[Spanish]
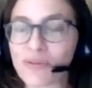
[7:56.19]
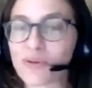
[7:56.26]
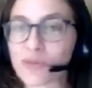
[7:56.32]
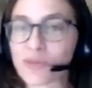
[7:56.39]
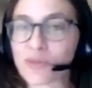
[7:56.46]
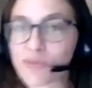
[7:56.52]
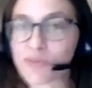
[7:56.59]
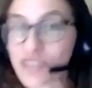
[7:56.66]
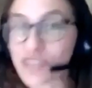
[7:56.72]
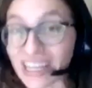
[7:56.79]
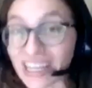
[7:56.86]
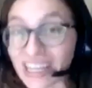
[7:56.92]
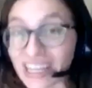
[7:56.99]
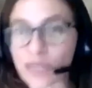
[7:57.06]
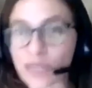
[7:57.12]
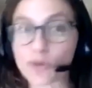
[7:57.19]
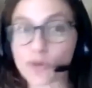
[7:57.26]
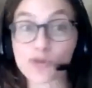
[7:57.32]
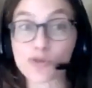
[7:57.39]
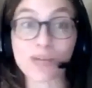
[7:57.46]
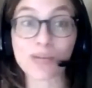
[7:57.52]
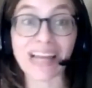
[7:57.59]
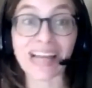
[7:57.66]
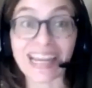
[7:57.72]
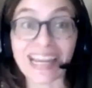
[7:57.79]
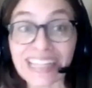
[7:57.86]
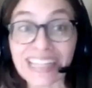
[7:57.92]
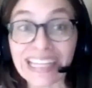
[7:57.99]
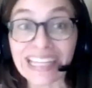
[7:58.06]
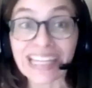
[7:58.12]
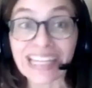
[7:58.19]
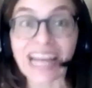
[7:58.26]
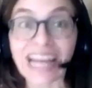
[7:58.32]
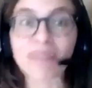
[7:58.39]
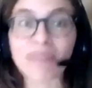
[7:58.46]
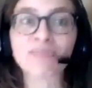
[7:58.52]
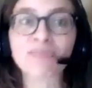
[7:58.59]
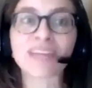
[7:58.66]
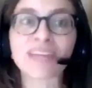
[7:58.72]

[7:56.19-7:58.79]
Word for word: Veo que mucha gente consume la harina.